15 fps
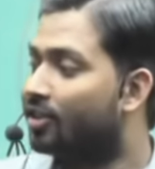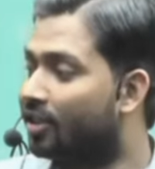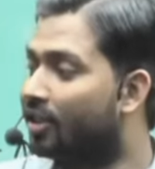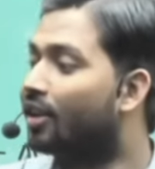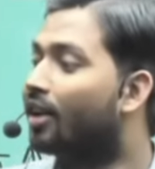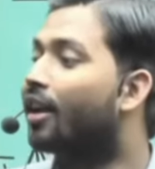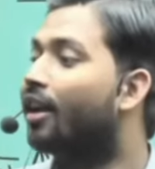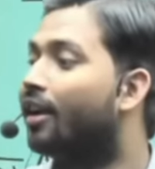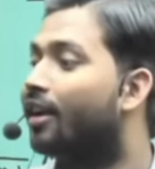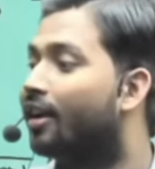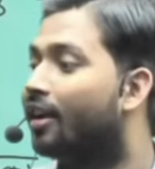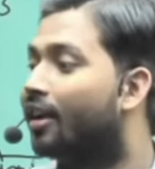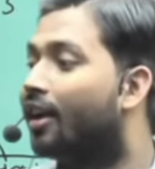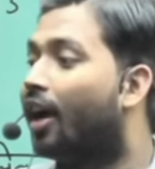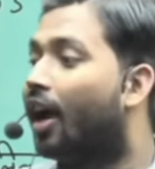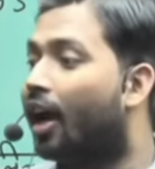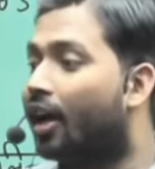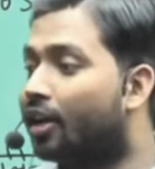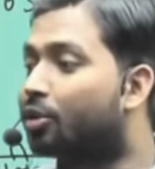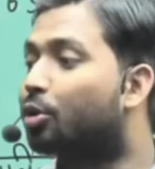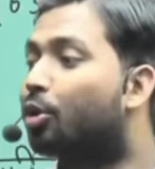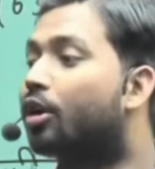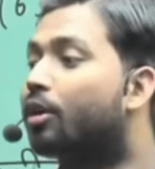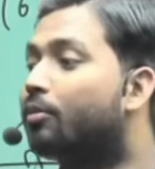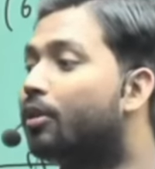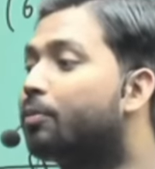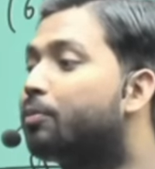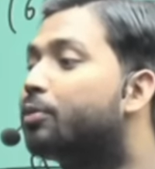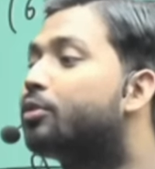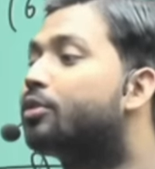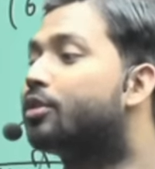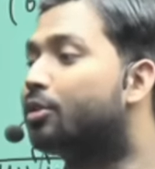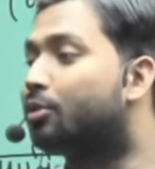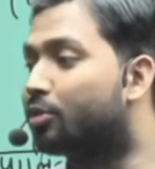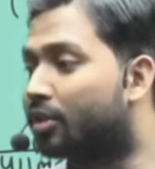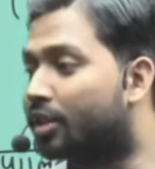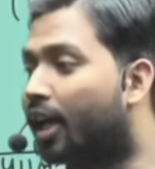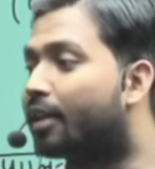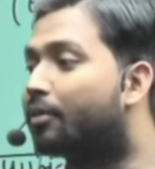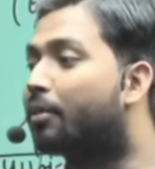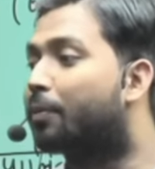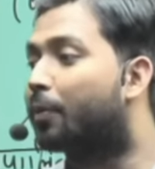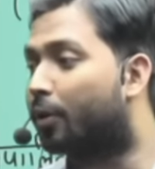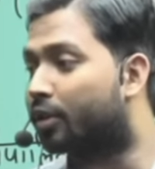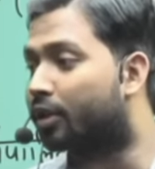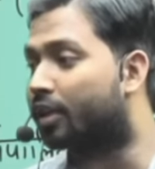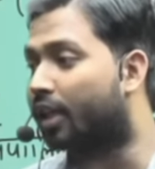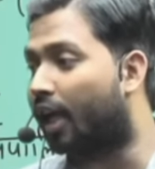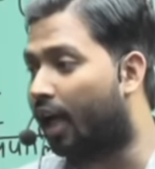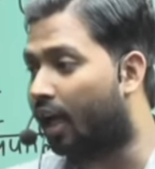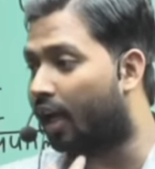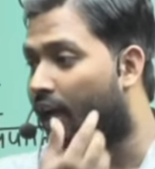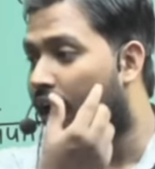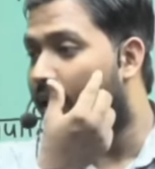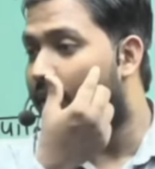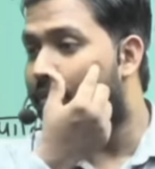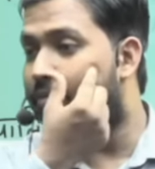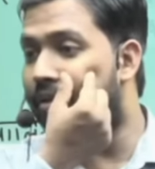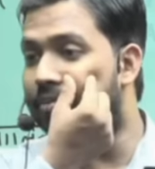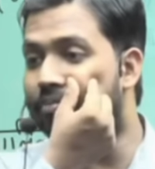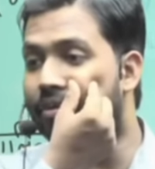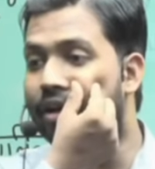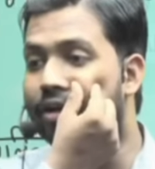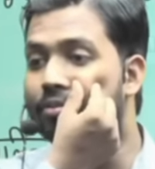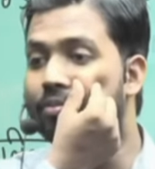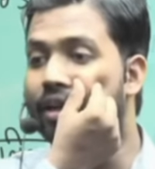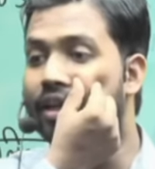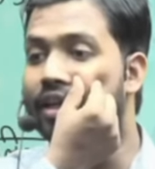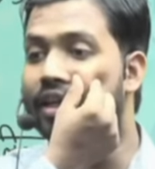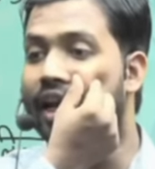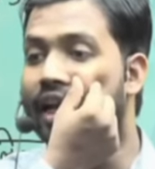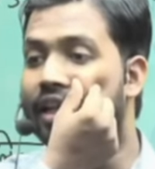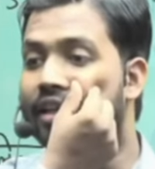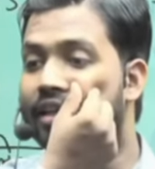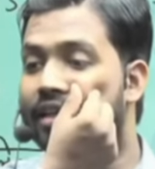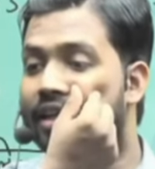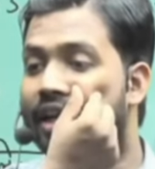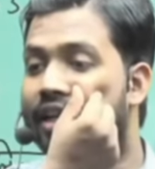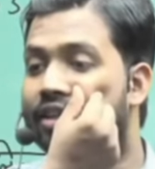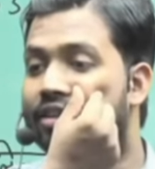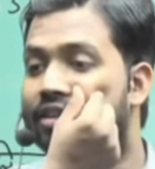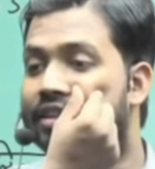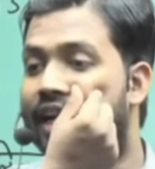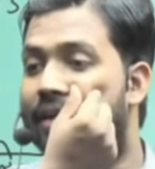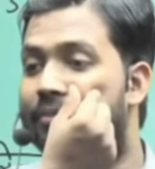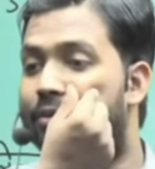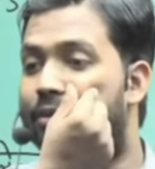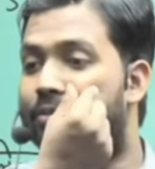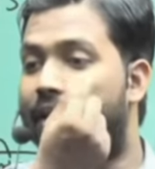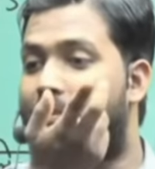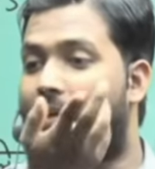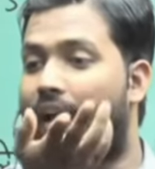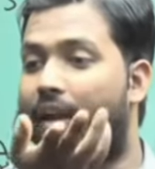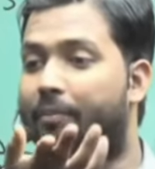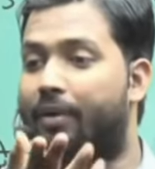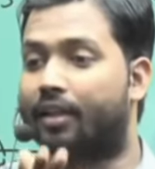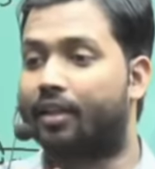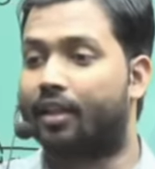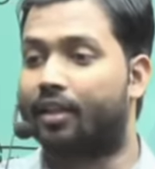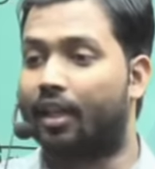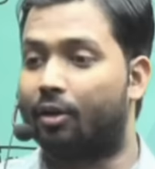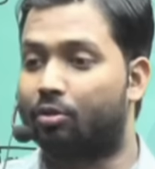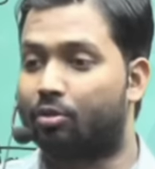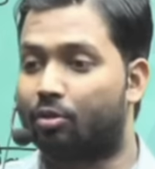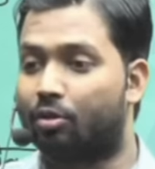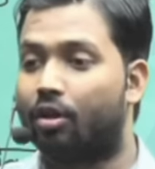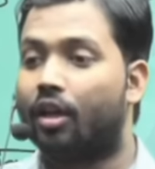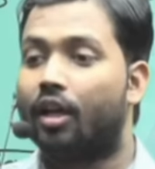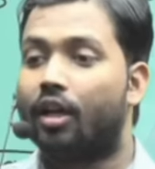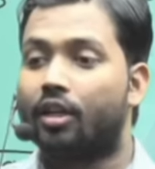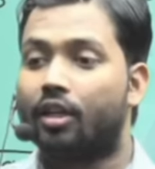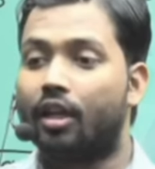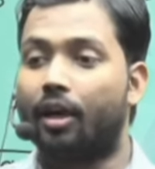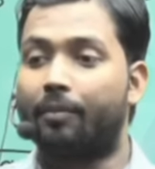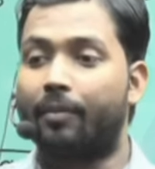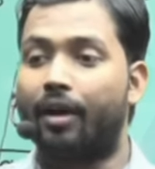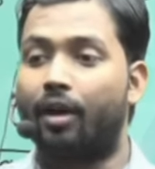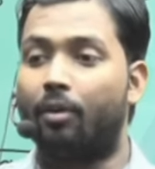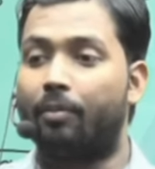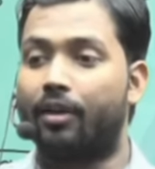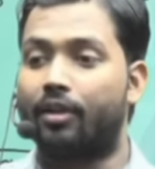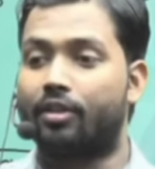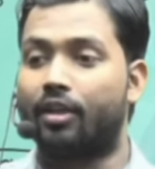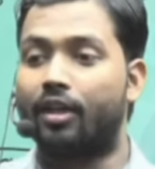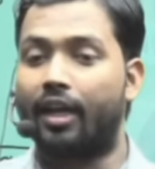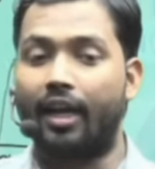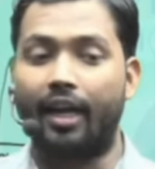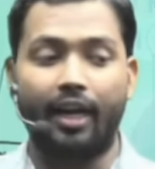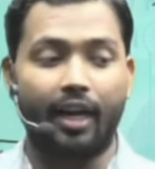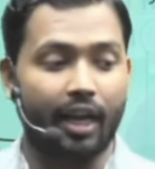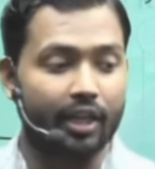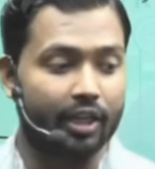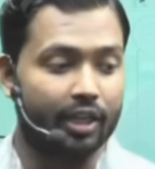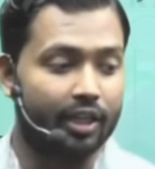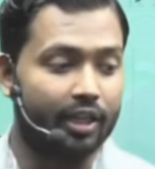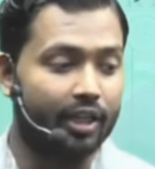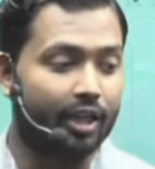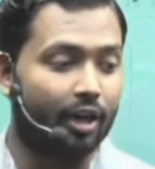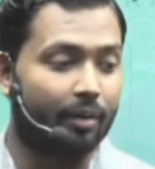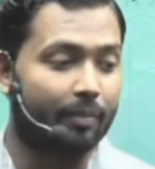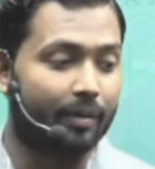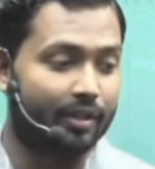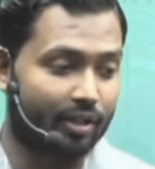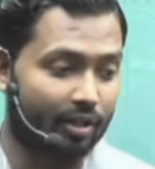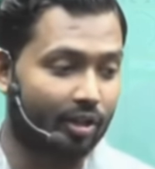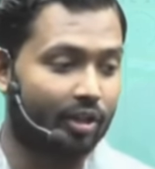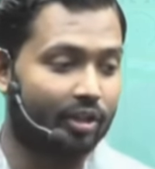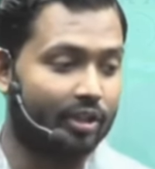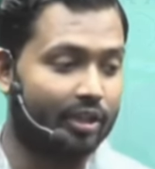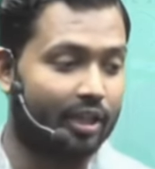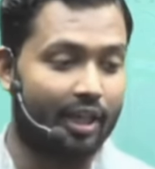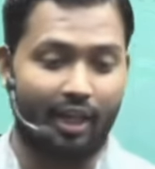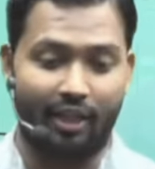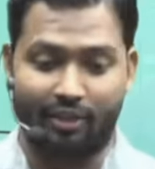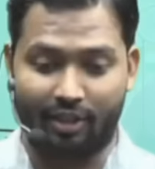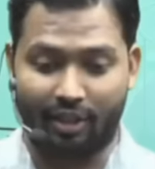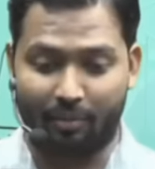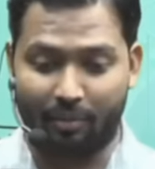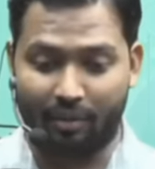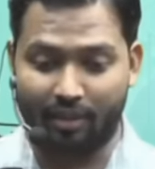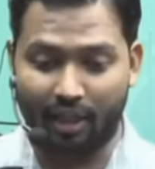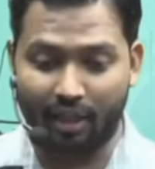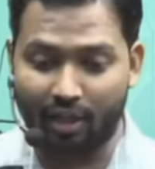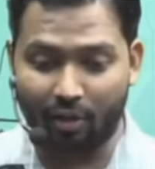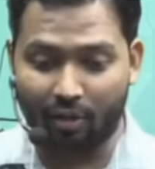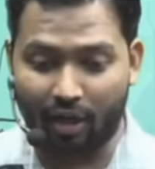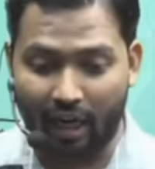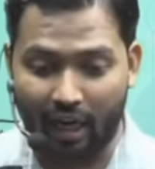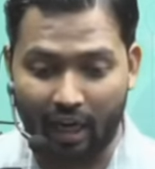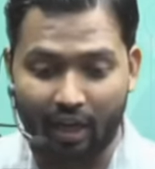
चीर ले अरे छोट मोट फुंसी उनसी आदमी फोड़ देता है पिंपल उम्पल निकला तो चाप उप के बाहर फेंक देता है उसको कि आपका ऑपरेशन कराना है किडनी का अपने से कर दीजिएगा इसे अपने नहीं ना होगा